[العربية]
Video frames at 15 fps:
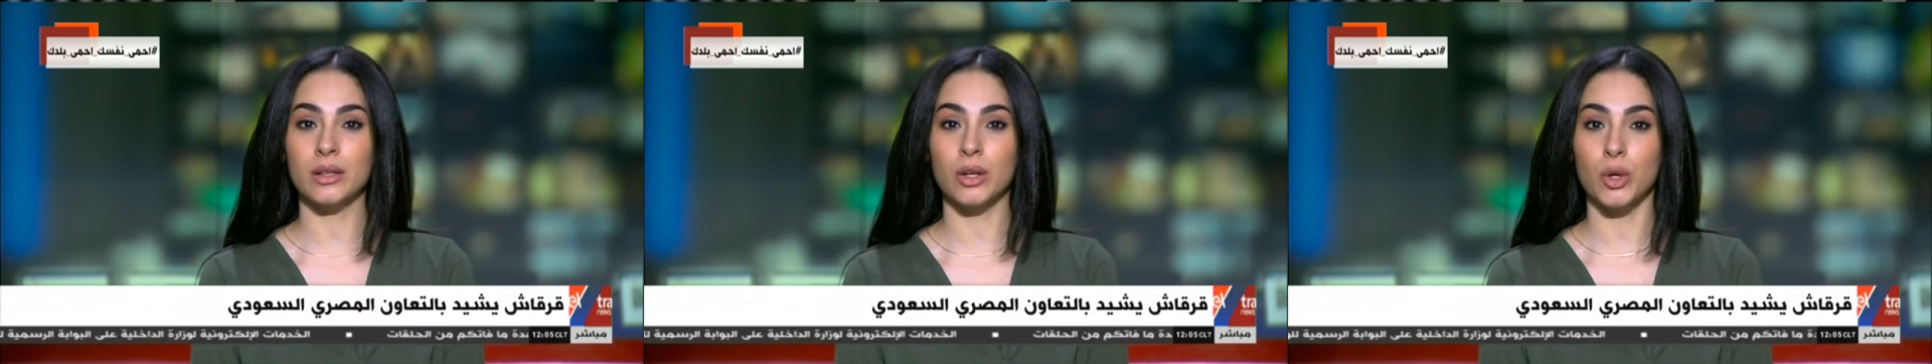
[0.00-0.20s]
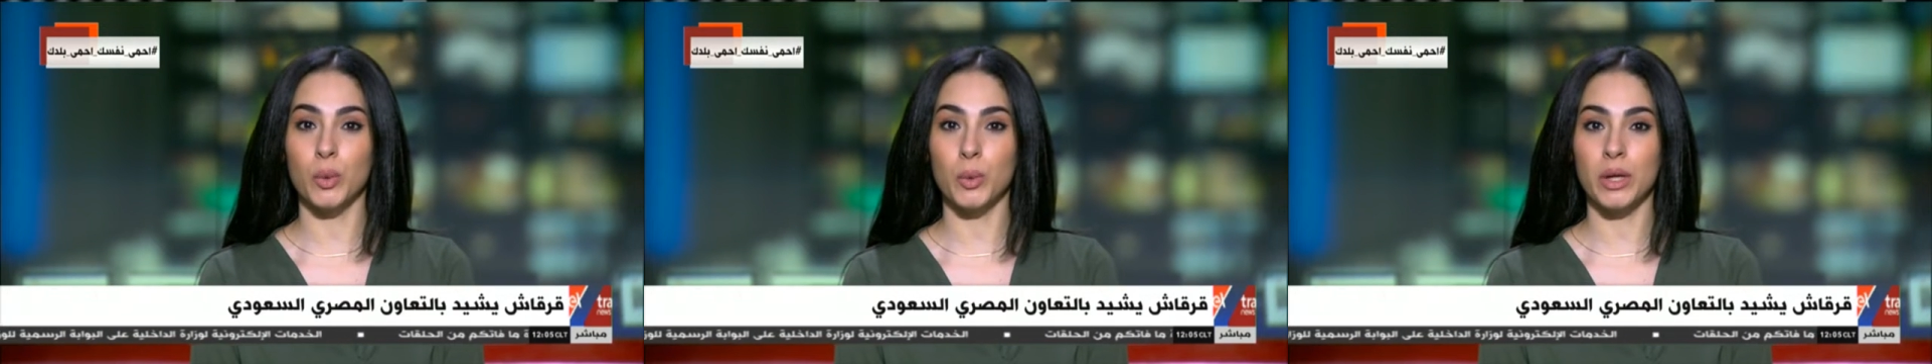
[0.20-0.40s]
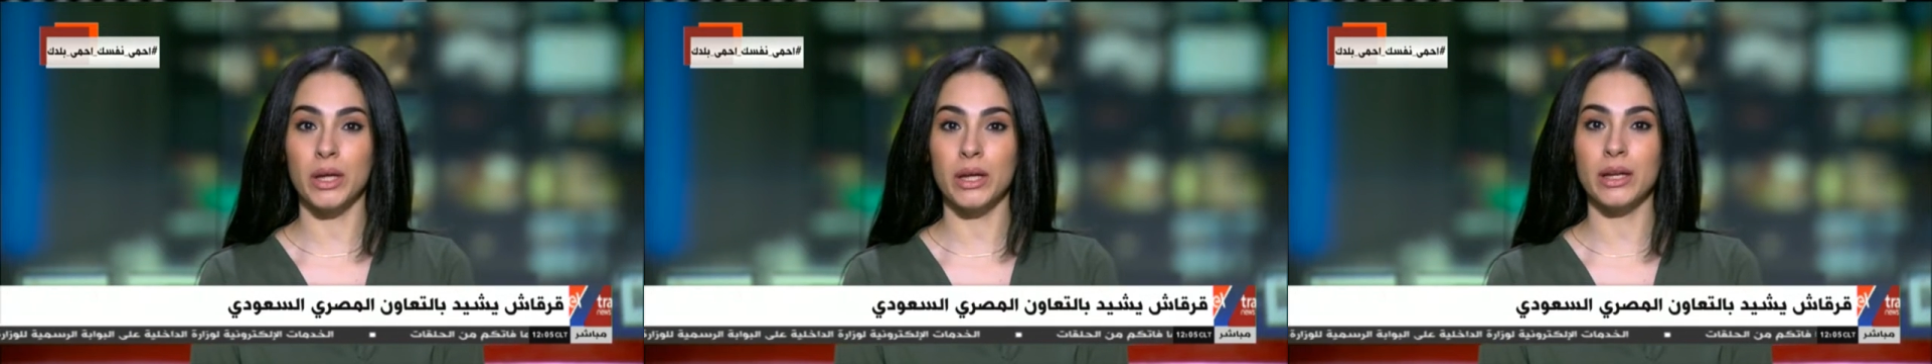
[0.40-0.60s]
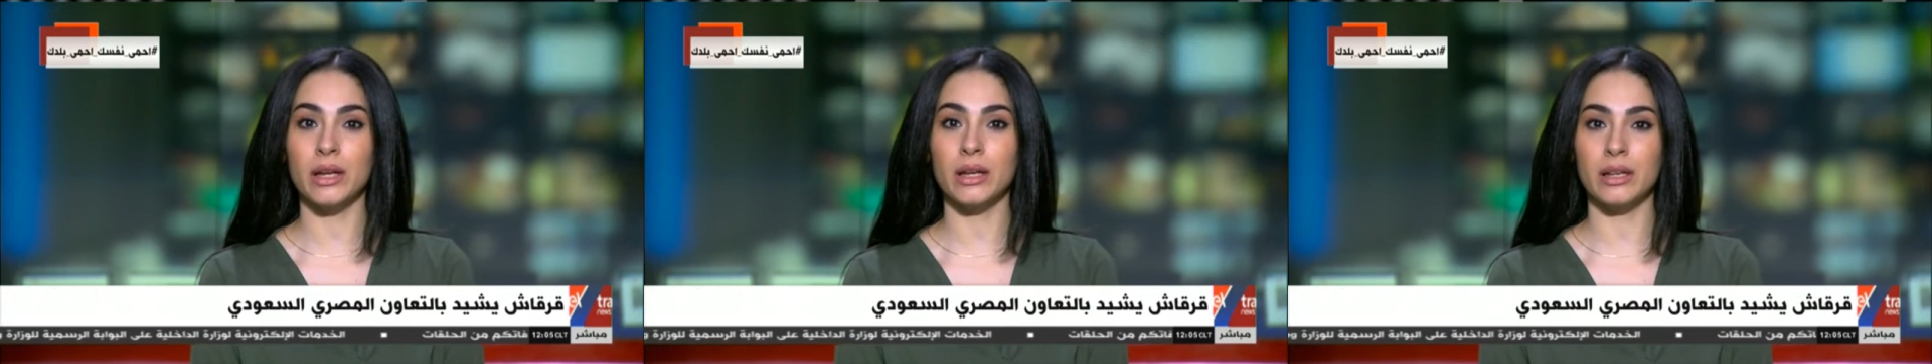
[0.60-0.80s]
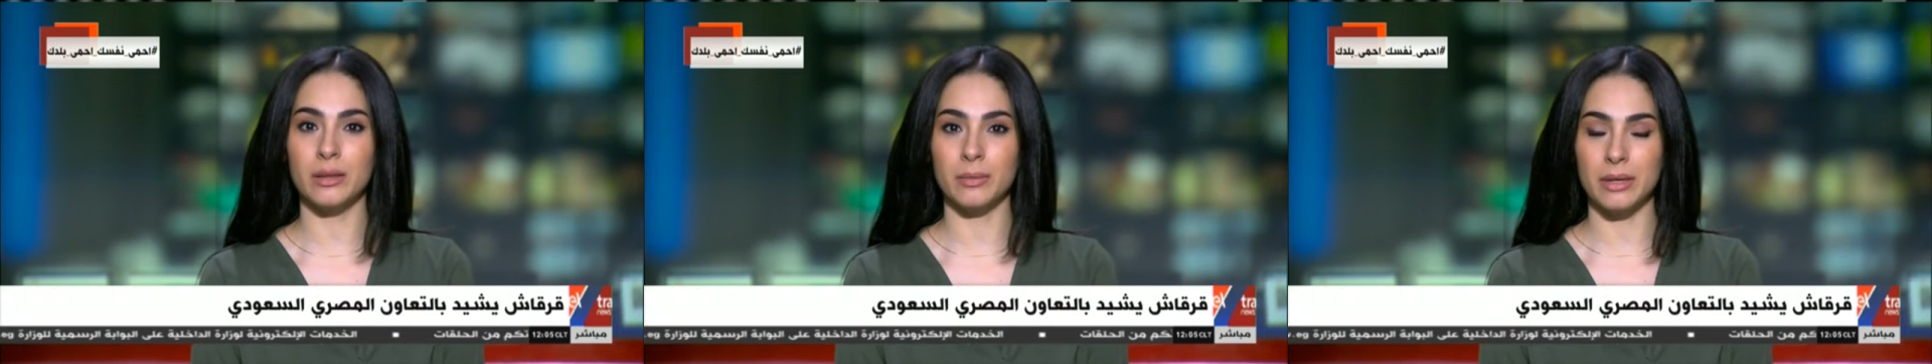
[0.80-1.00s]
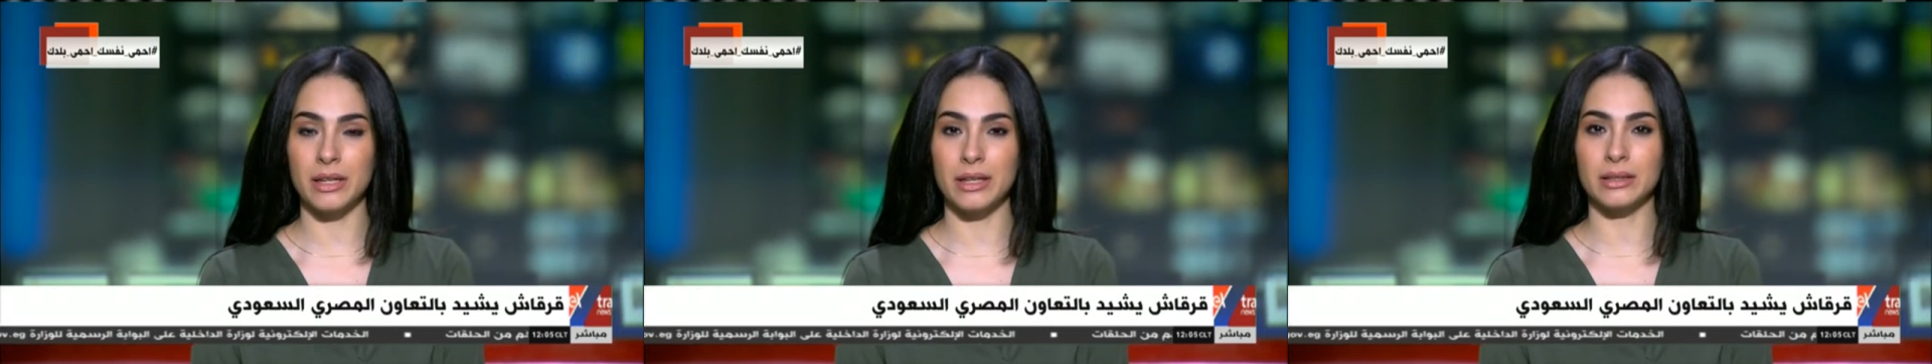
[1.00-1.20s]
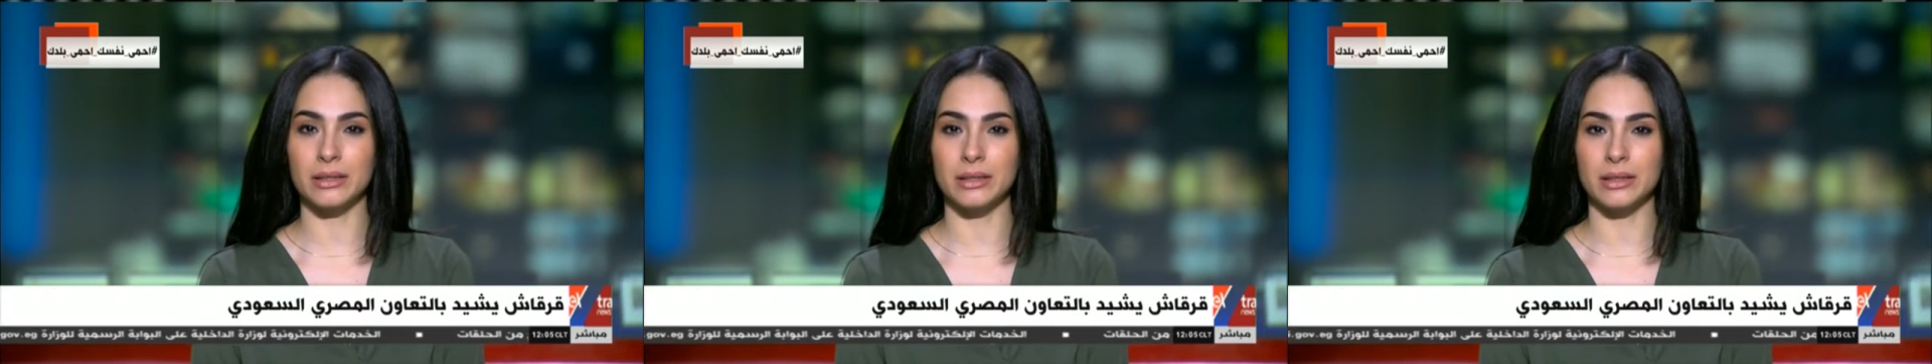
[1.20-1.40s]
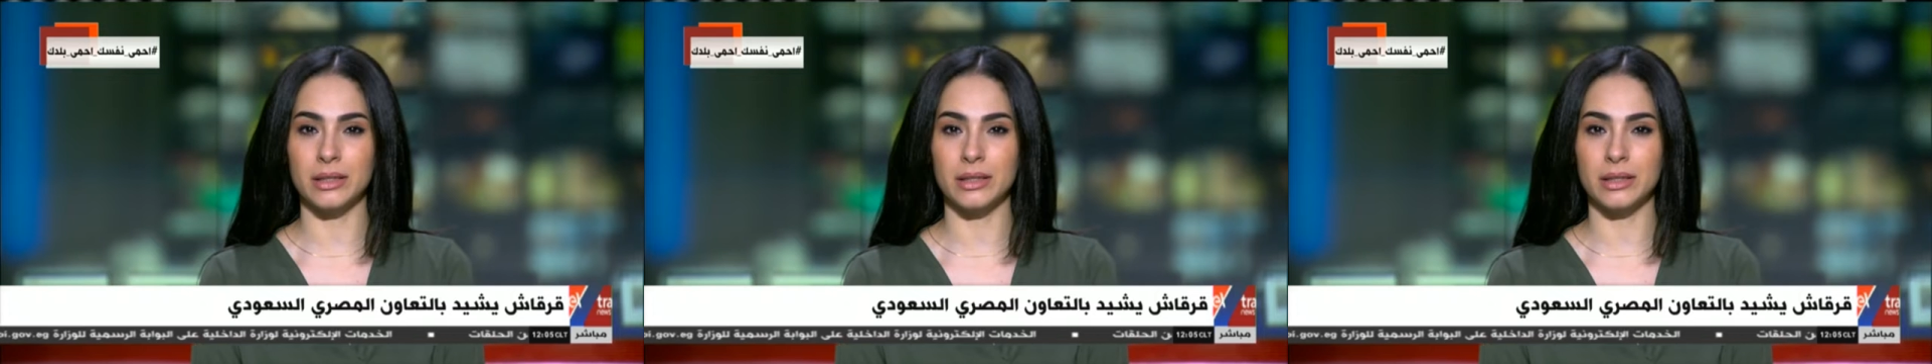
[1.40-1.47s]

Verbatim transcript: قوى إقليمية